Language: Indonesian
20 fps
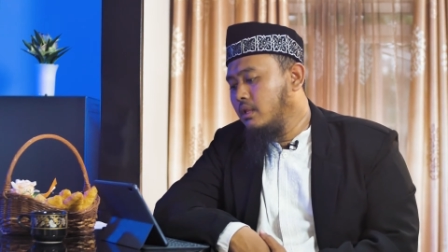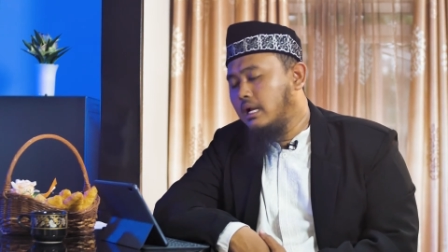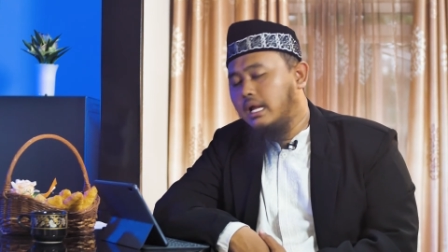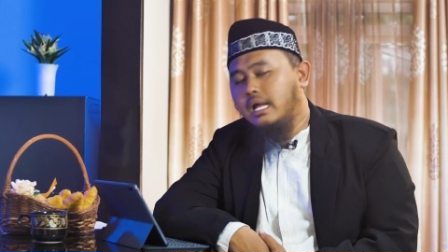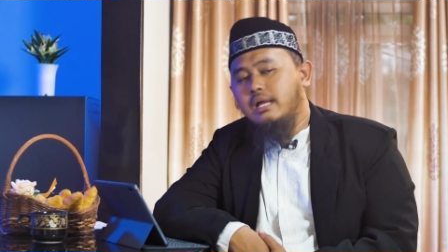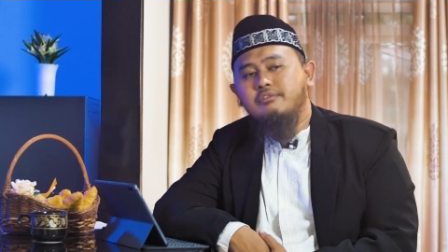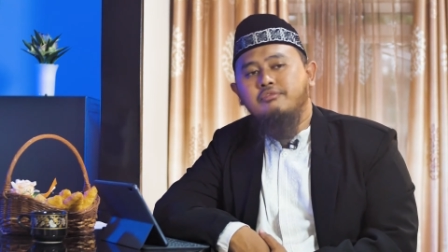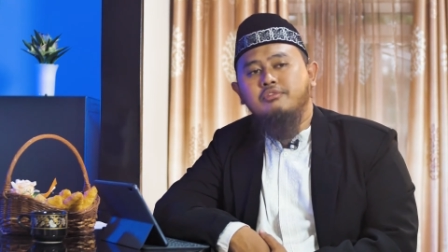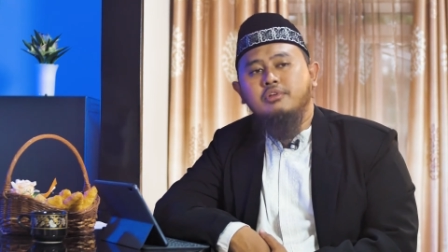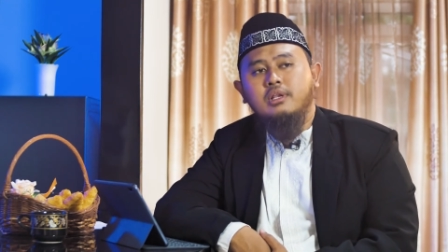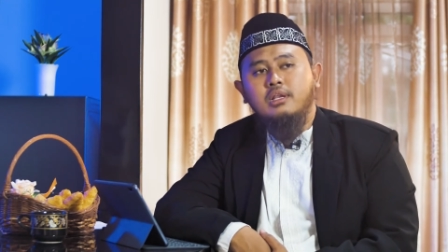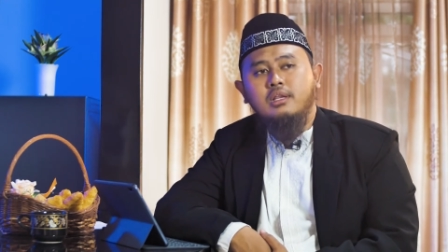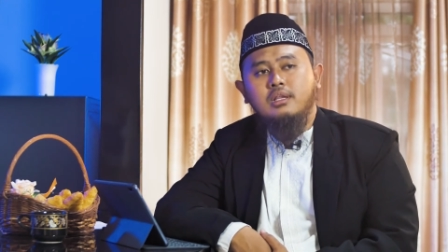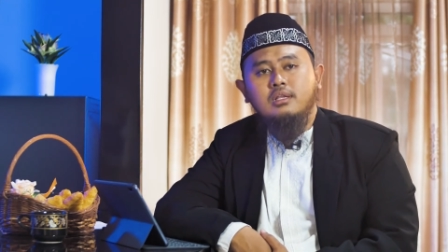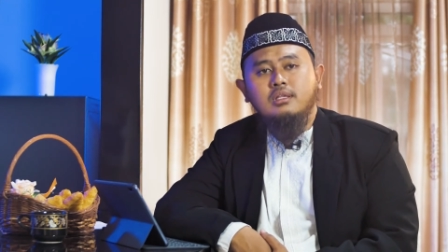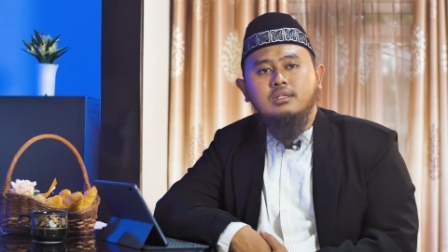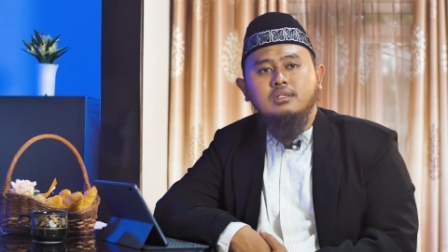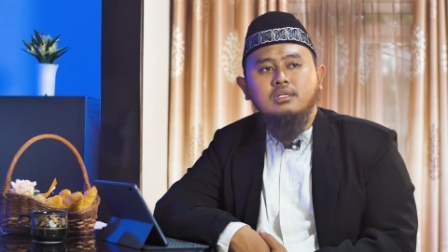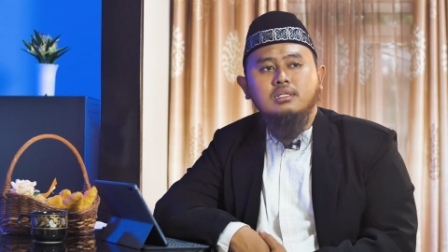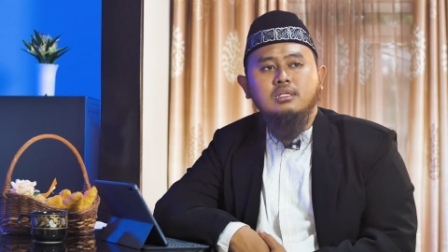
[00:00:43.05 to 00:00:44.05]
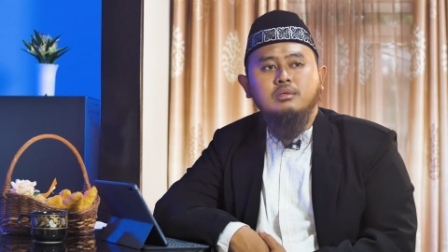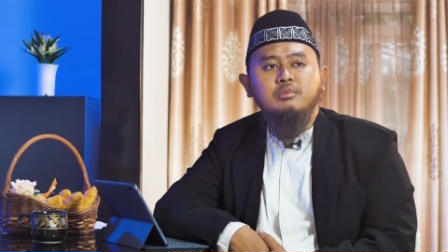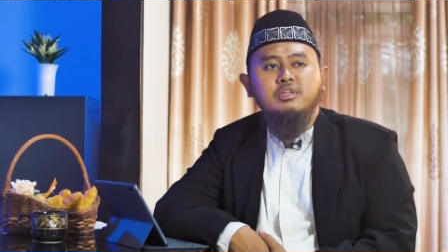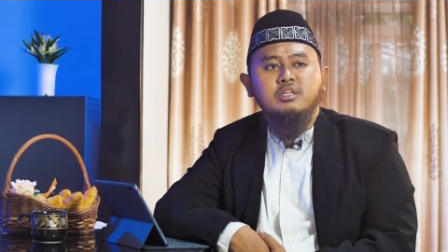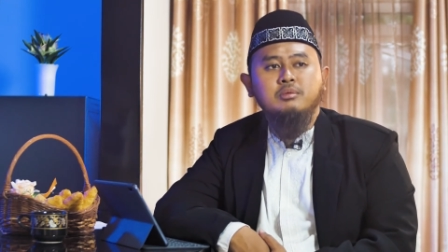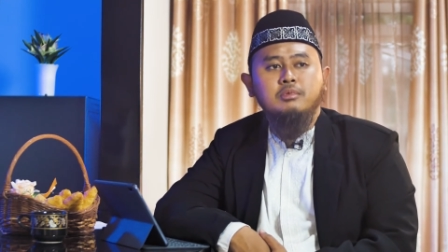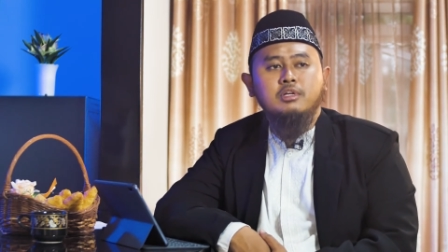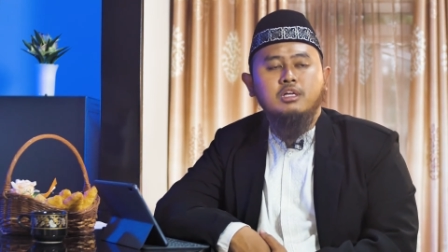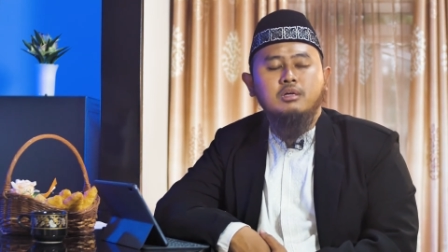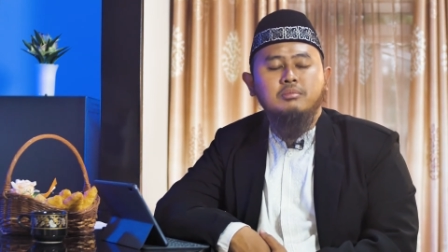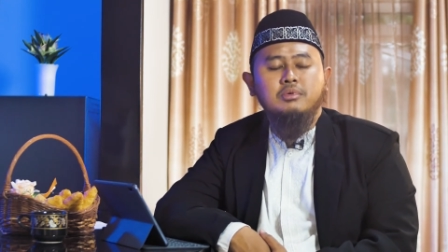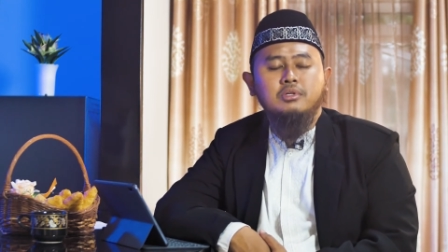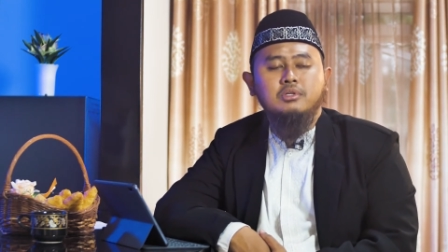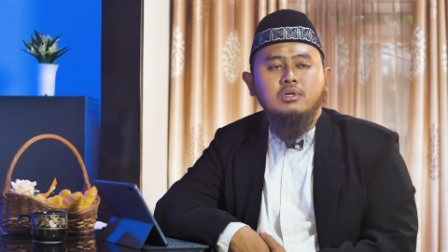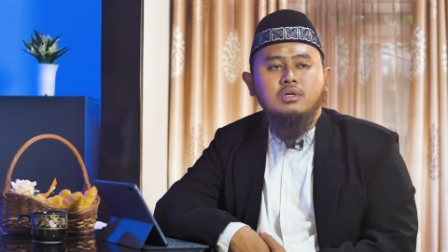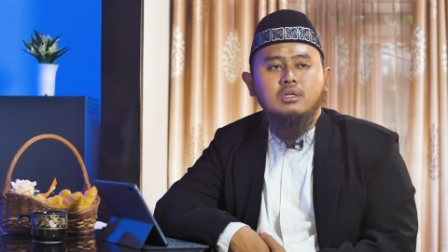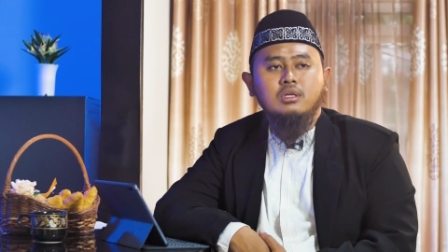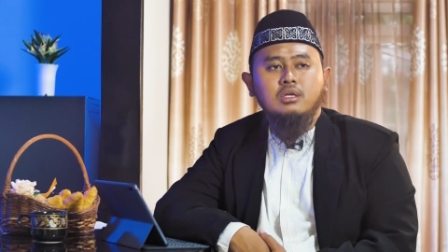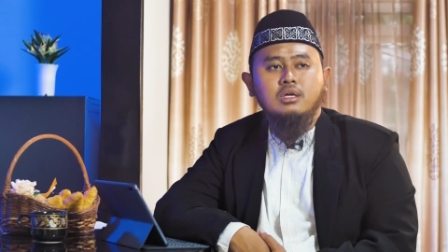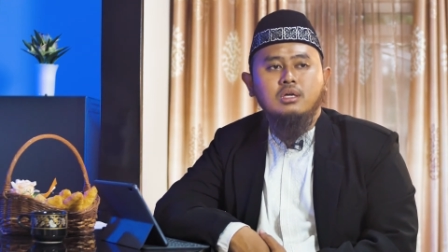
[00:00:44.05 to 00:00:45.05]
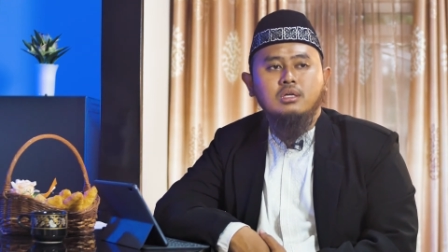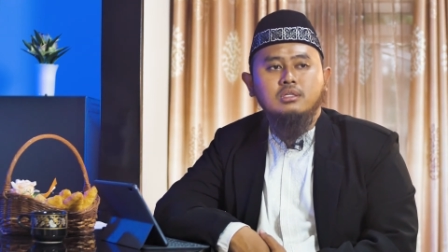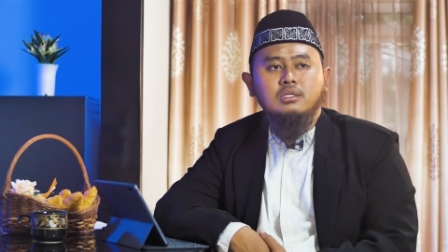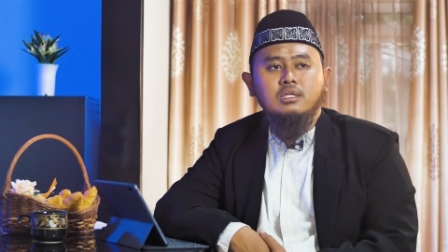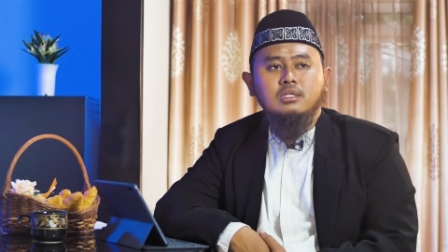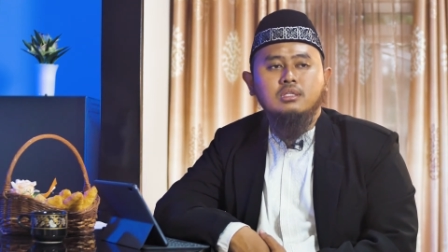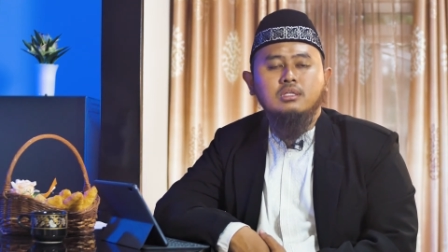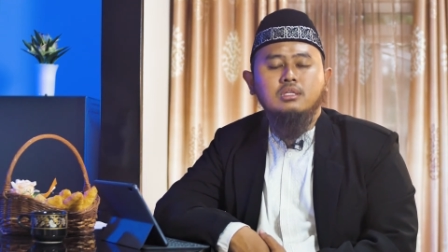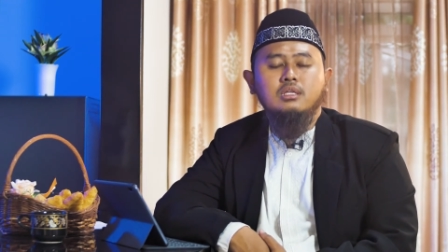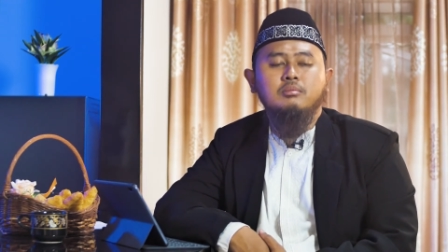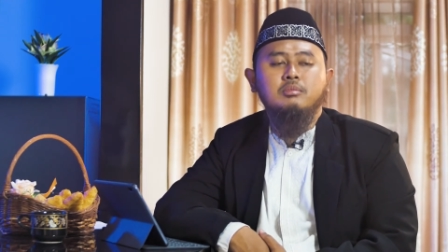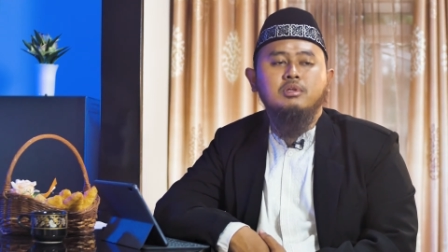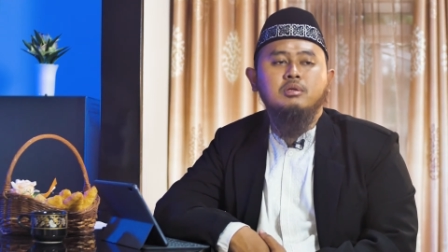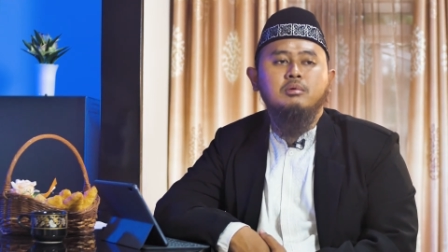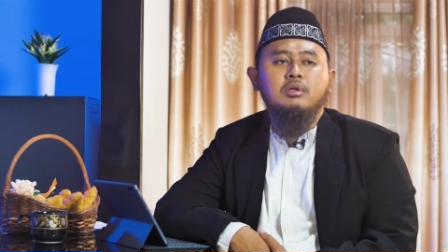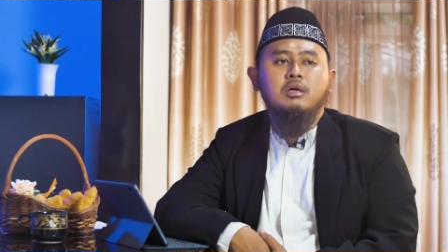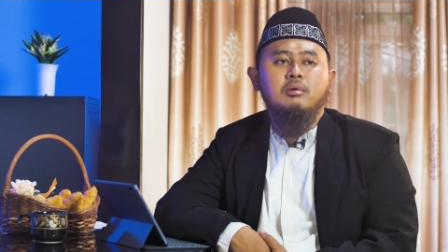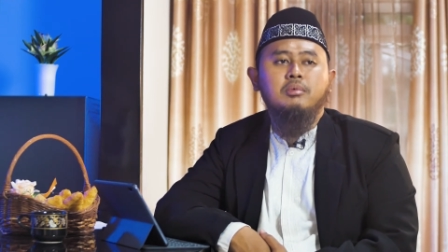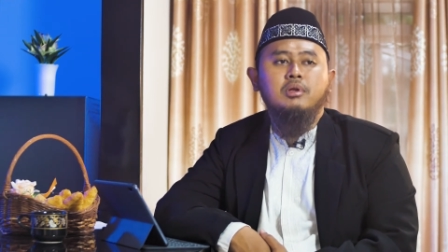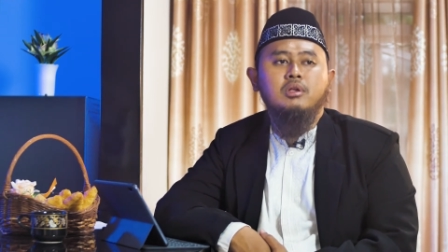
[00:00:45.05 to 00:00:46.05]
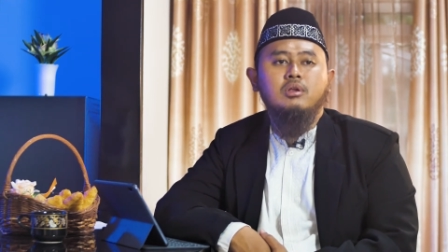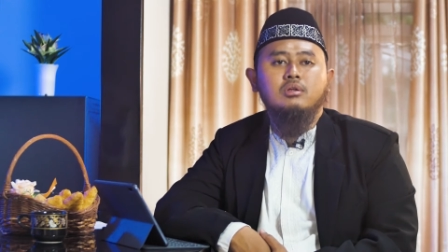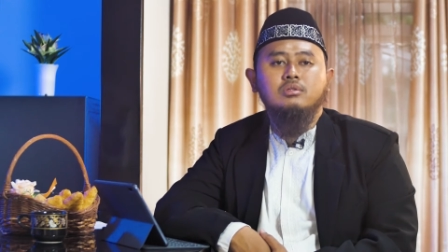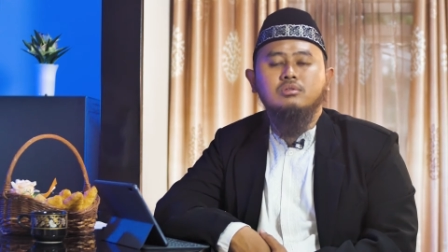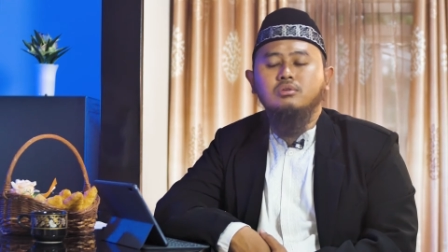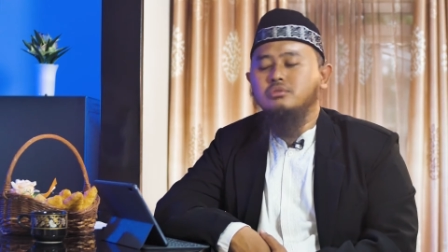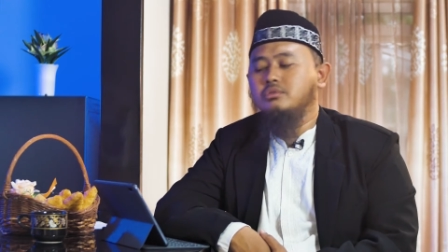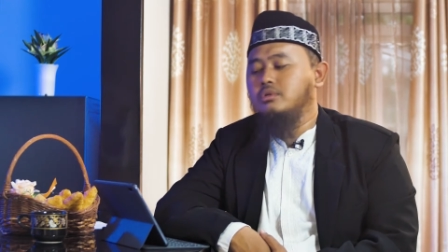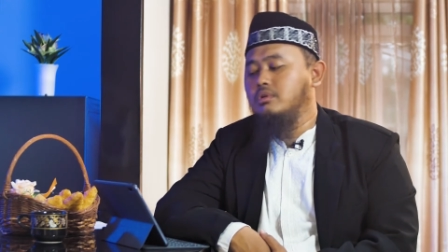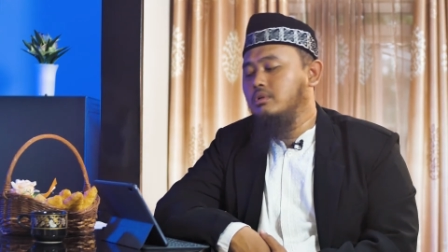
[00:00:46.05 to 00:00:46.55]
kafir, tidak beriman kepada Allah dan tidak beriman kepada Rasul